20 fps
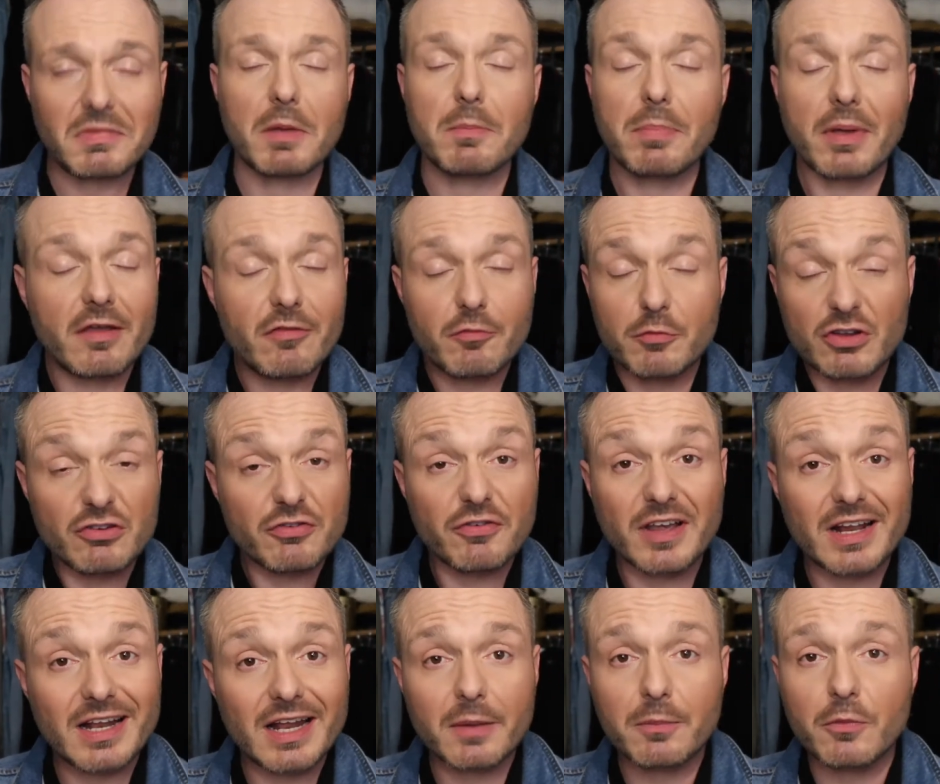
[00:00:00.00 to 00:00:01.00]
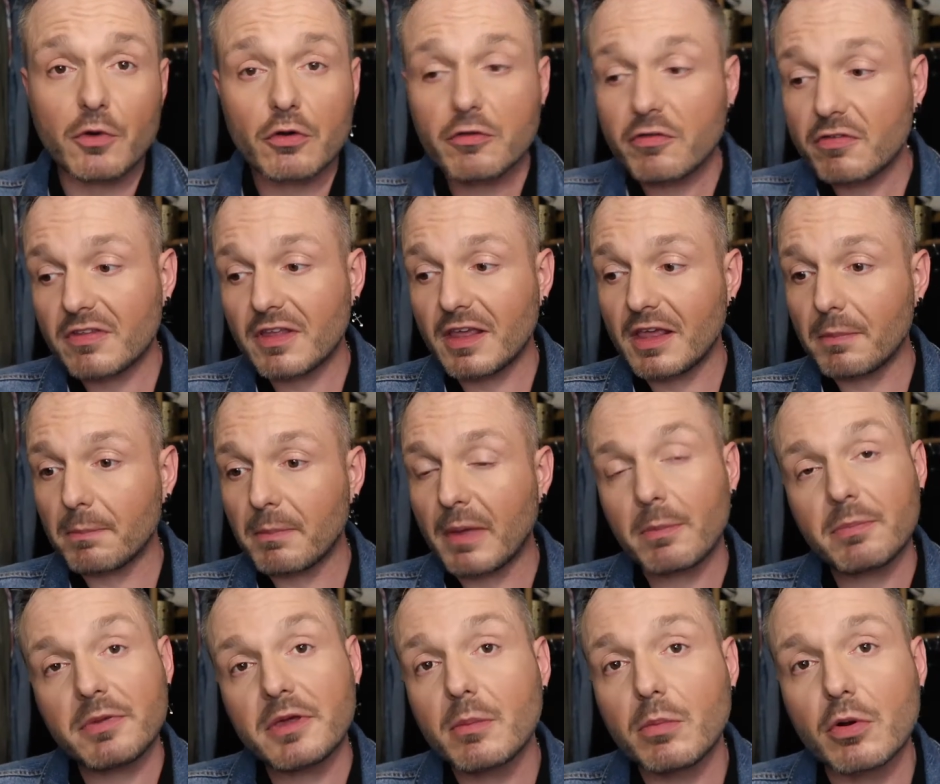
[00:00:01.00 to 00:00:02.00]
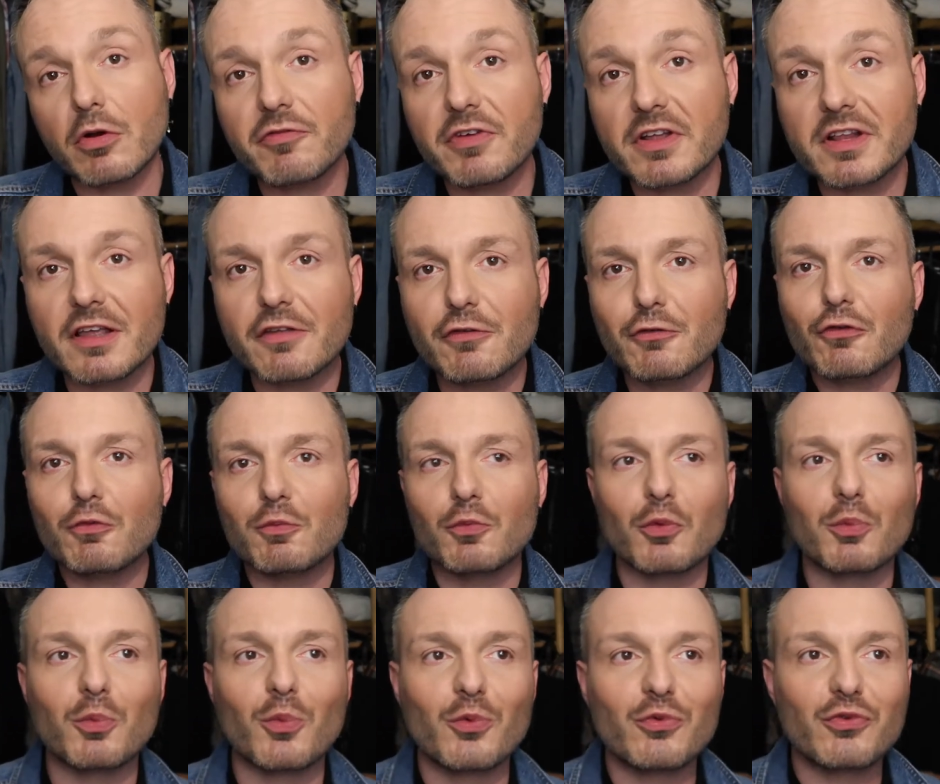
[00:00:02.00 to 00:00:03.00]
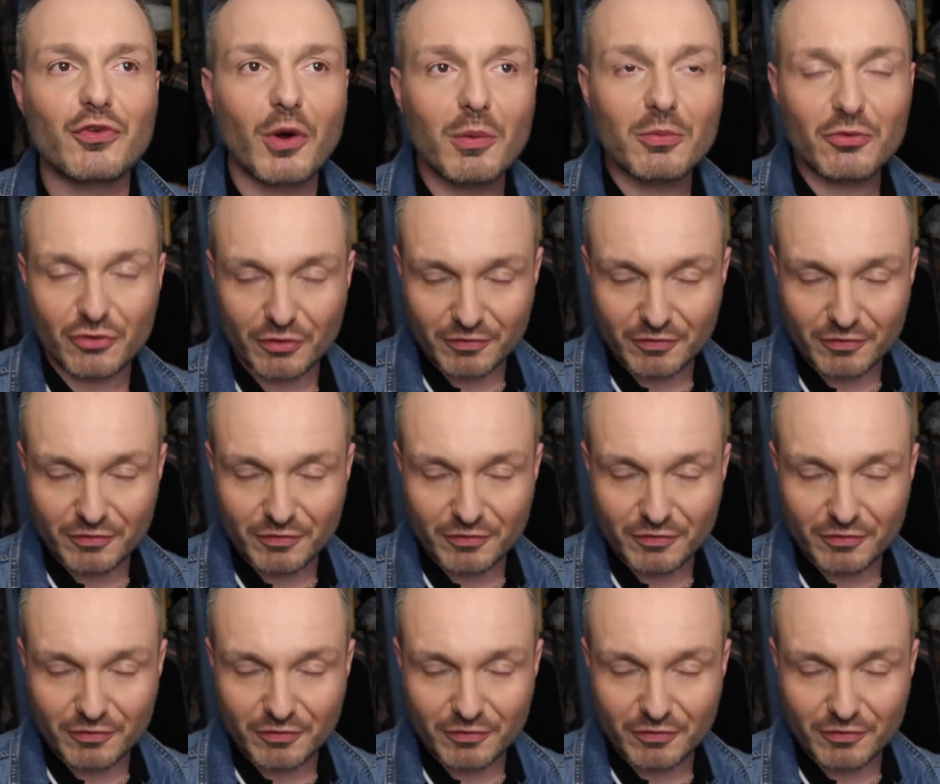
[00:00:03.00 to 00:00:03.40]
bref, moi, clairement, c'est ma Bible, en fait, Asos mon, temple.